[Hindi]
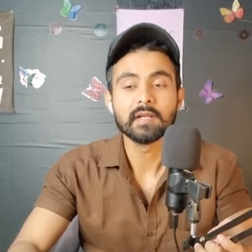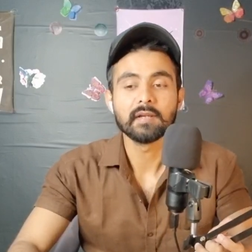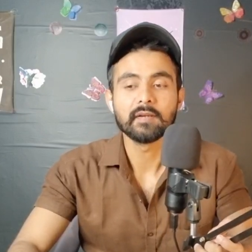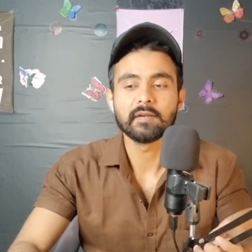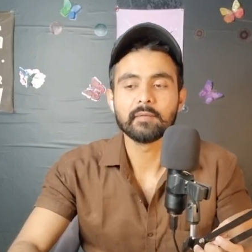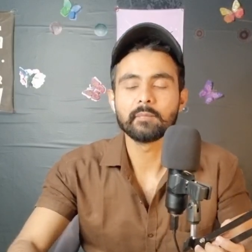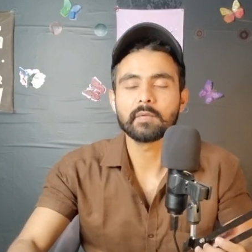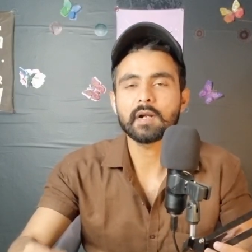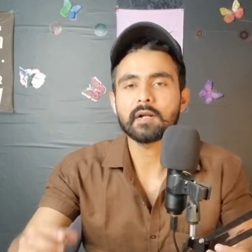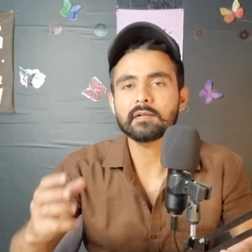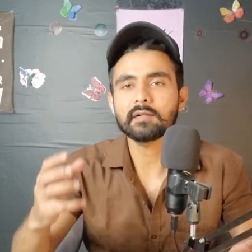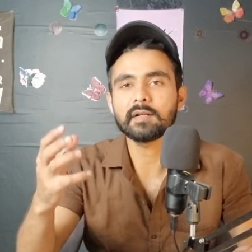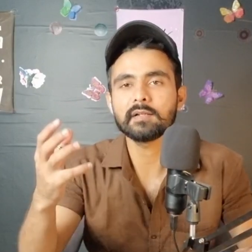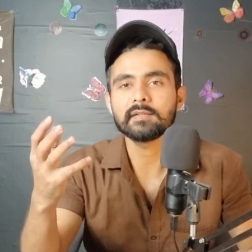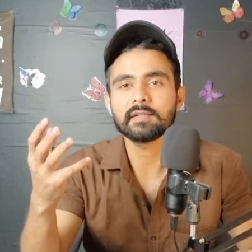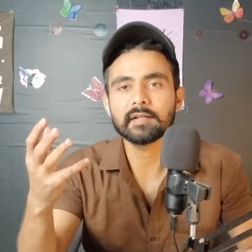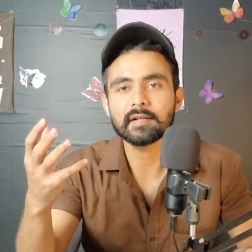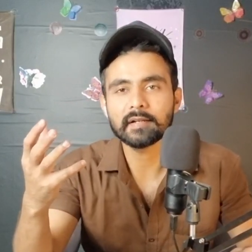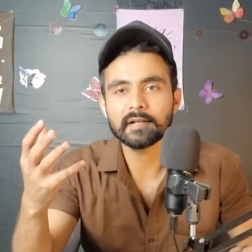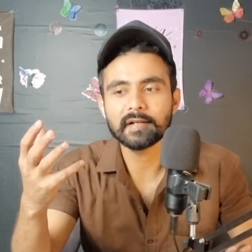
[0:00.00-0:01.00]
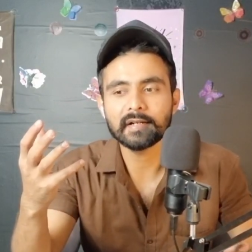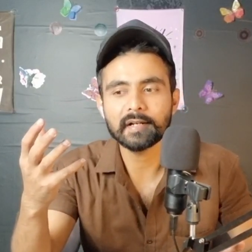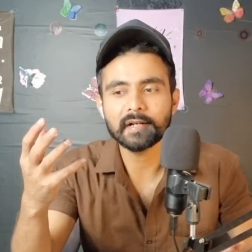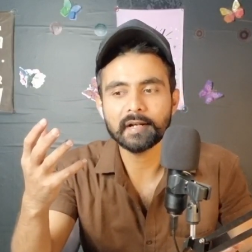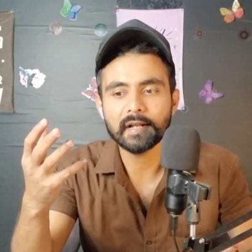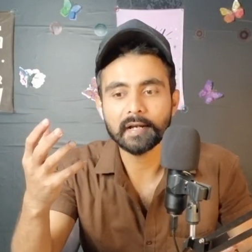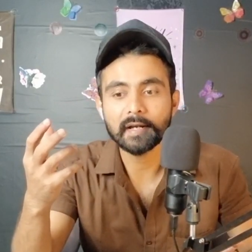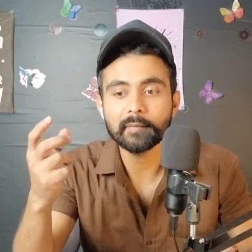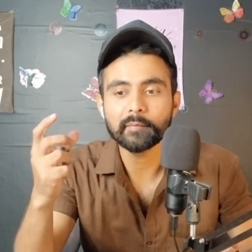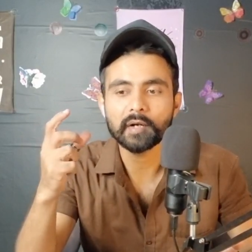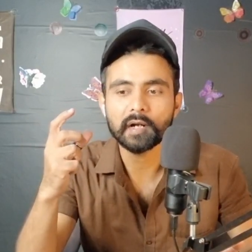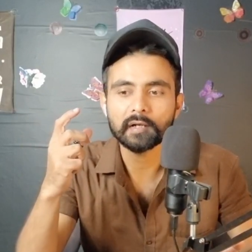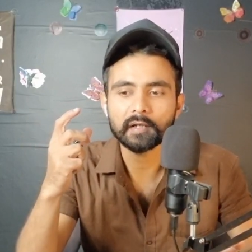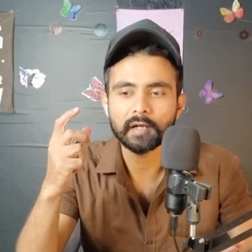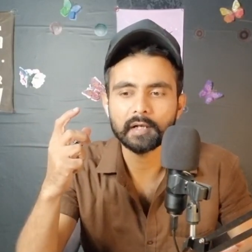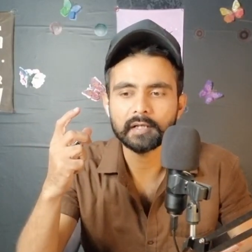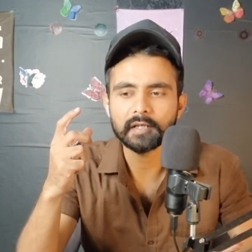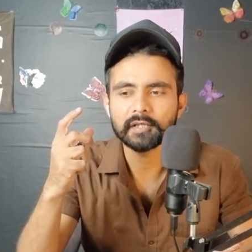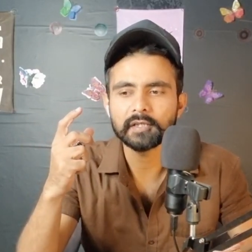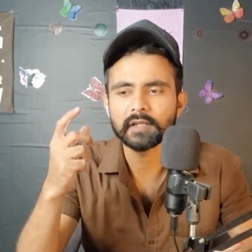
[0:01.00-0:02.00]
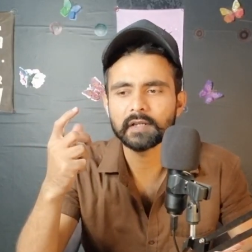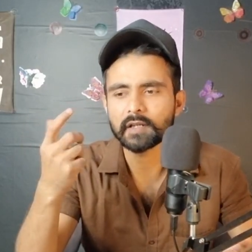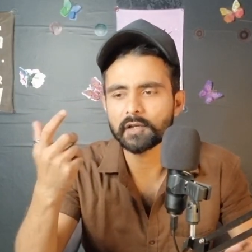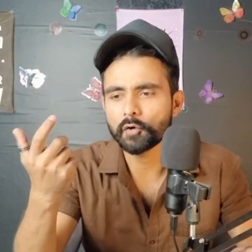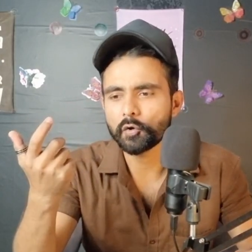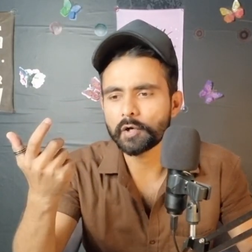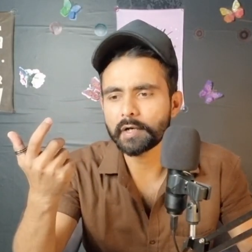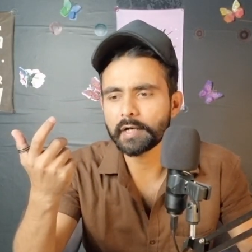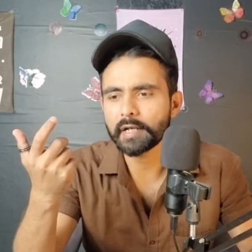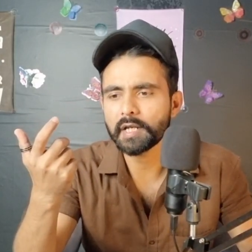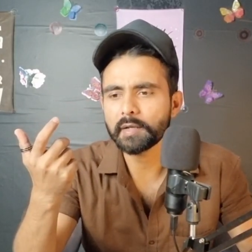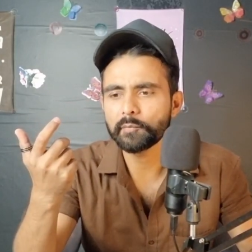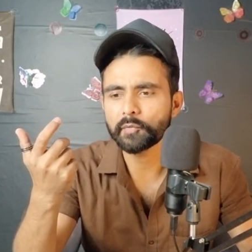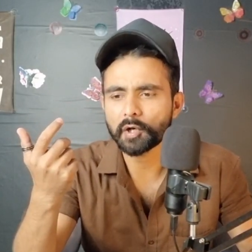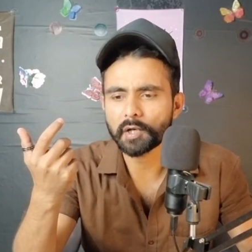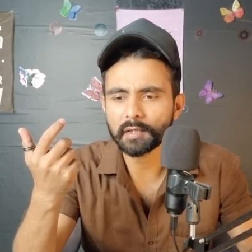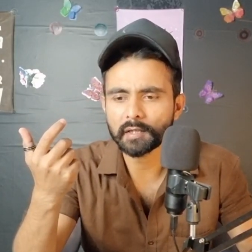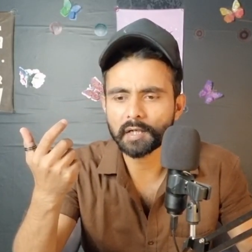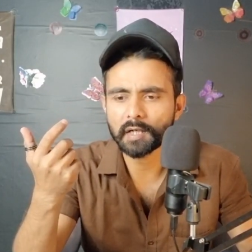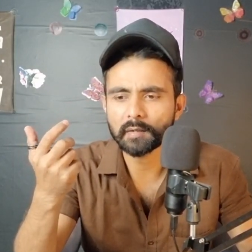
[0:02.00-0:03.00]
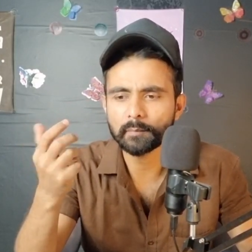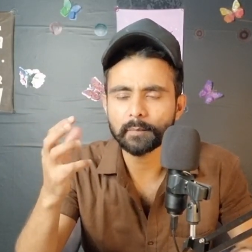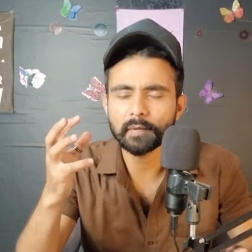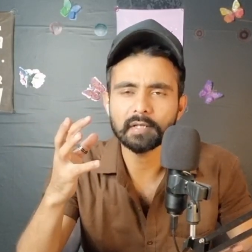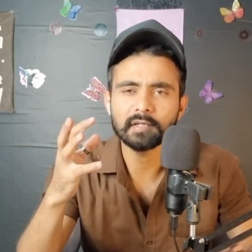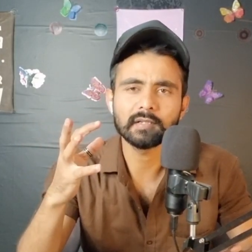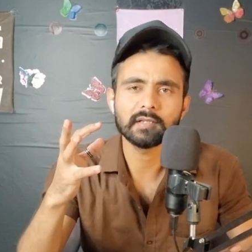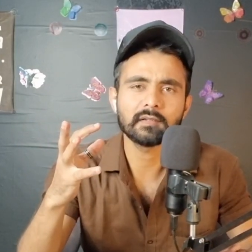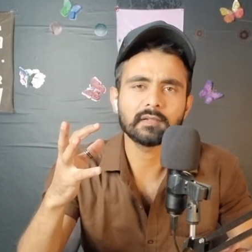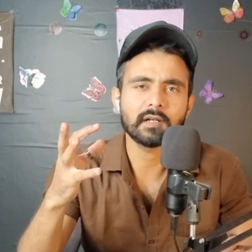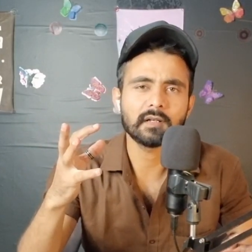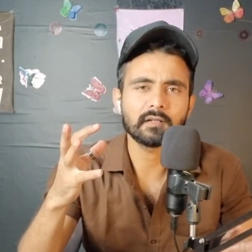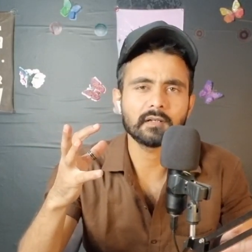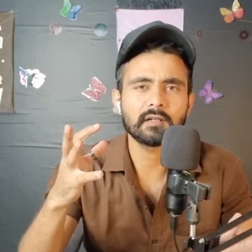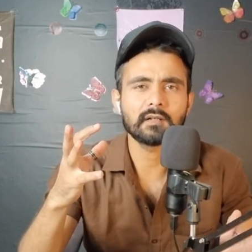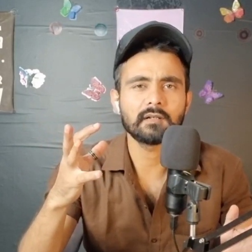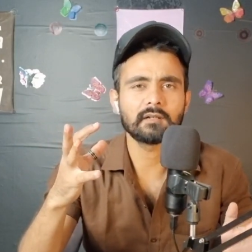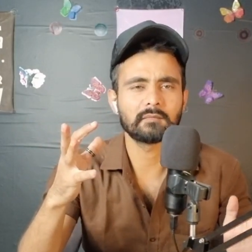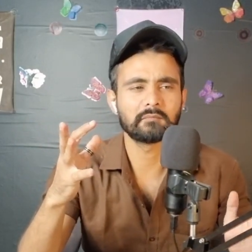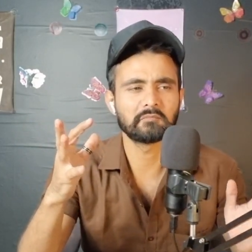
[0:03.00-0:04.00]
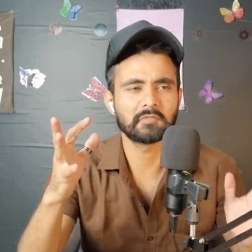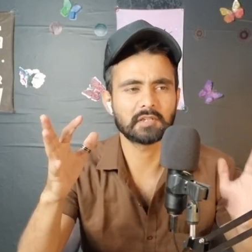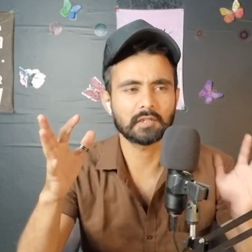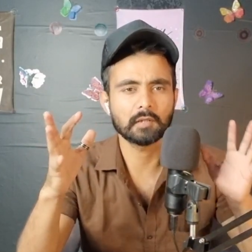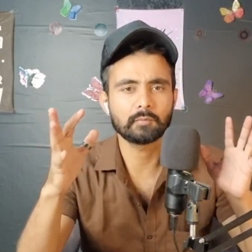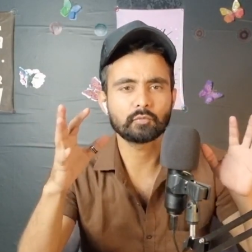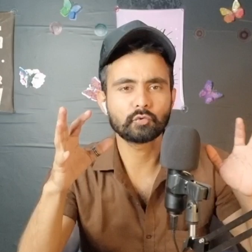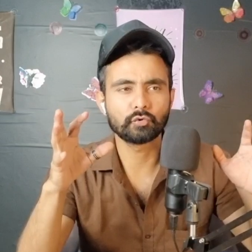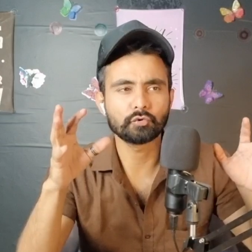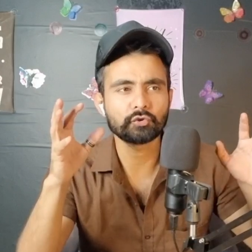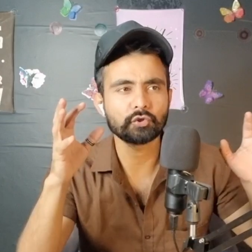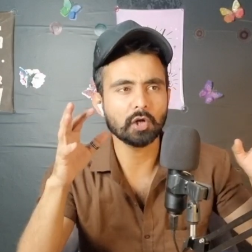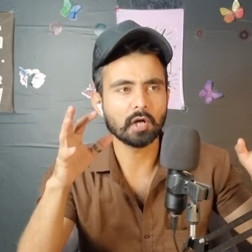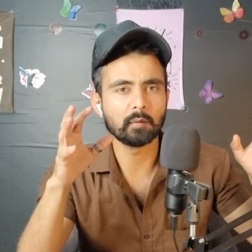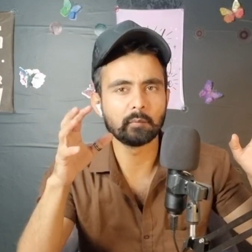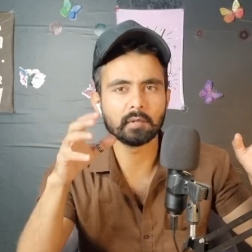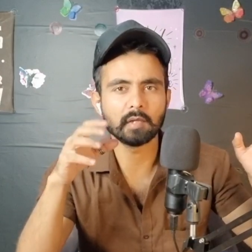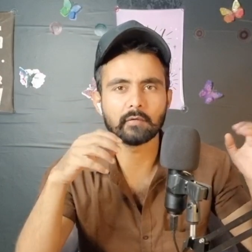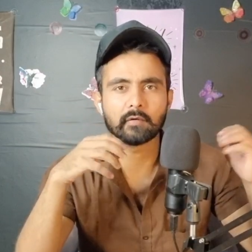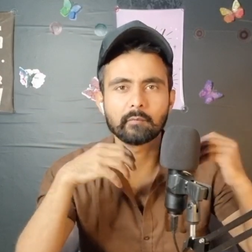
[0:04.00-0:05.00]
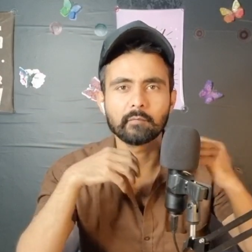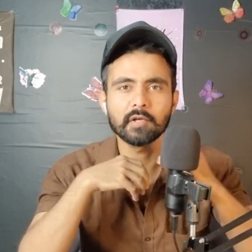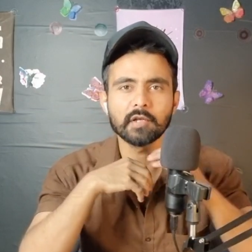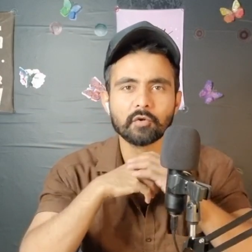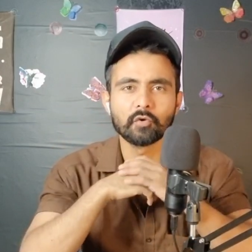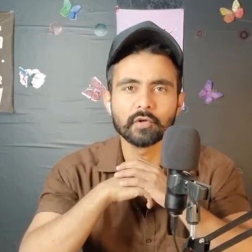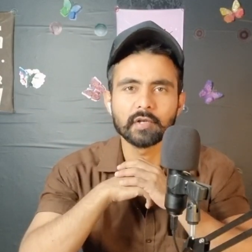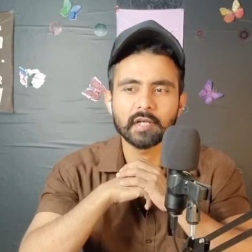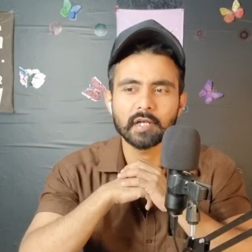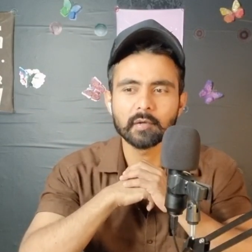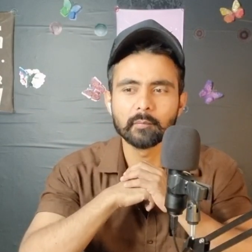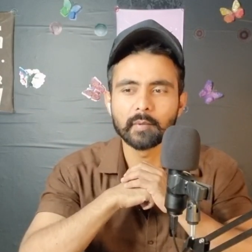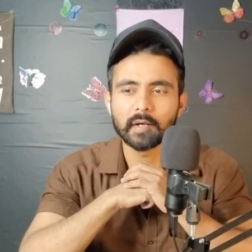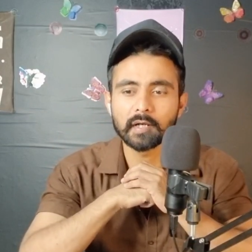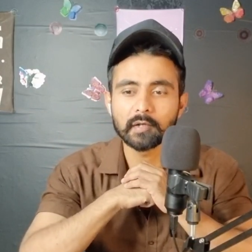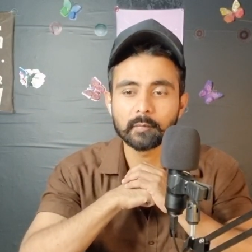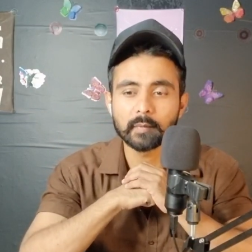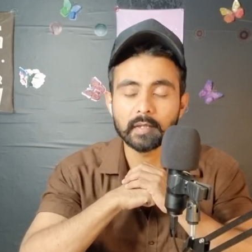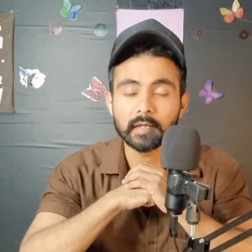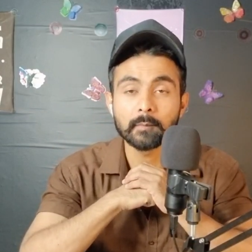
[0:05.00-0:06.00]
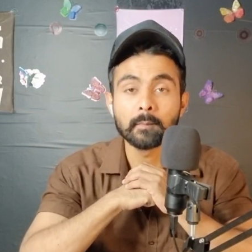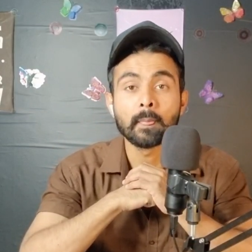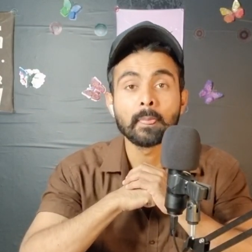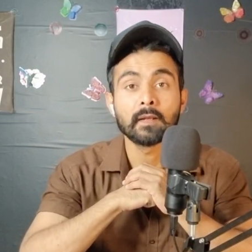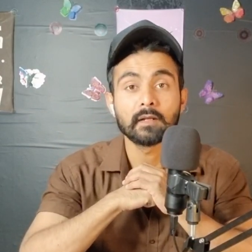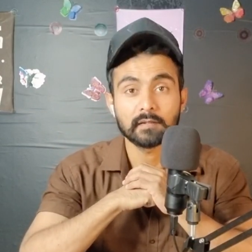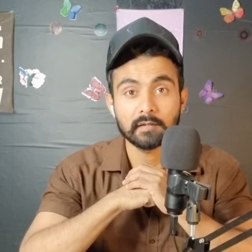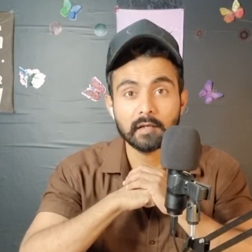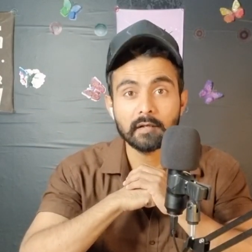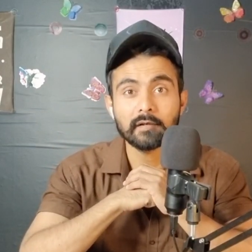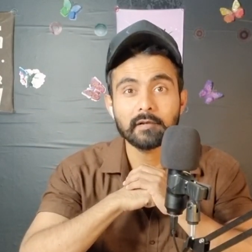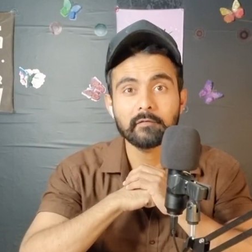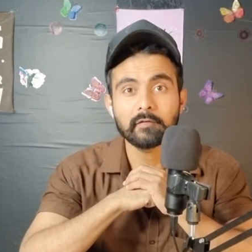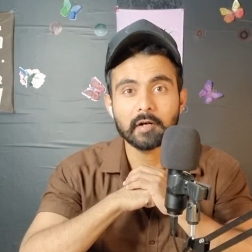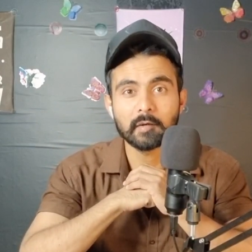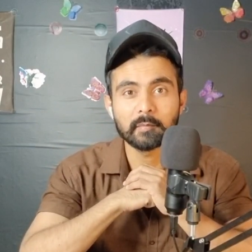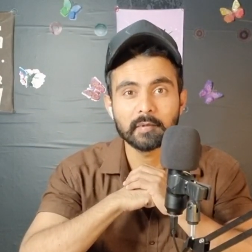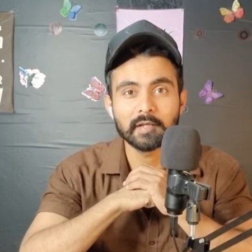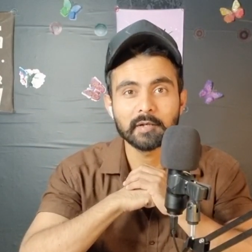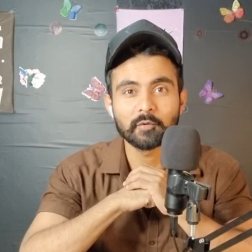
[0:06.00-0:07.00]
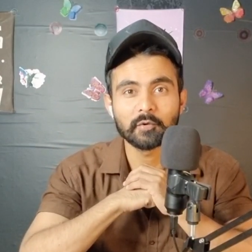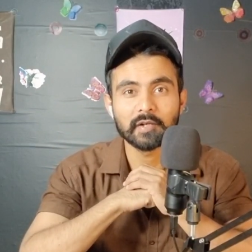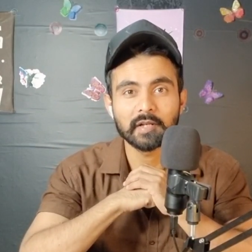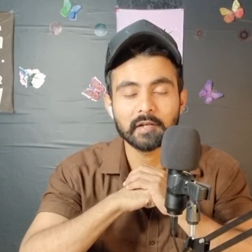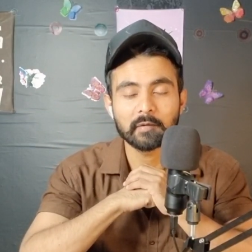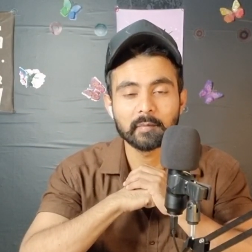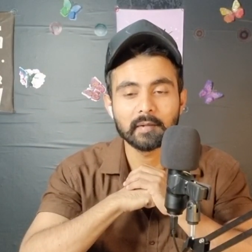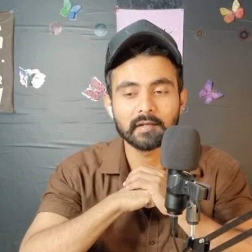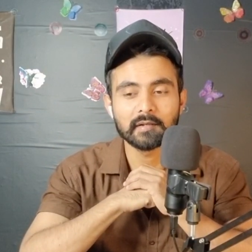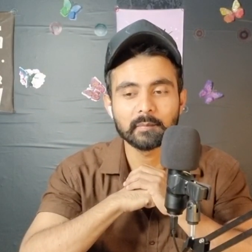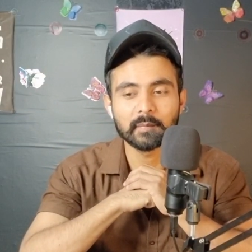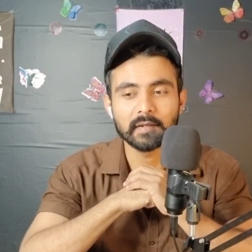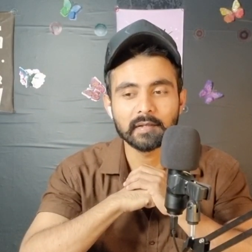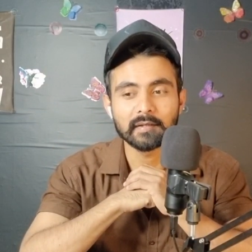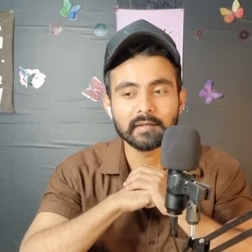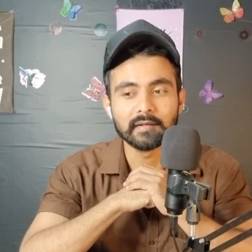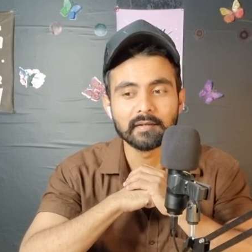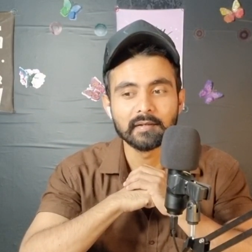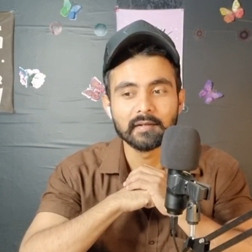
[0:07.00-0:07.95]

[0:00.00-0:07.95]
इमरान खान से रिलेटेड है इमरान खान की सिक्योरिटी इमरान खान पे इतना सारा मतलब कुछ हमले वमले होने के बाद भी जानलेवा हमले होने के बाद भी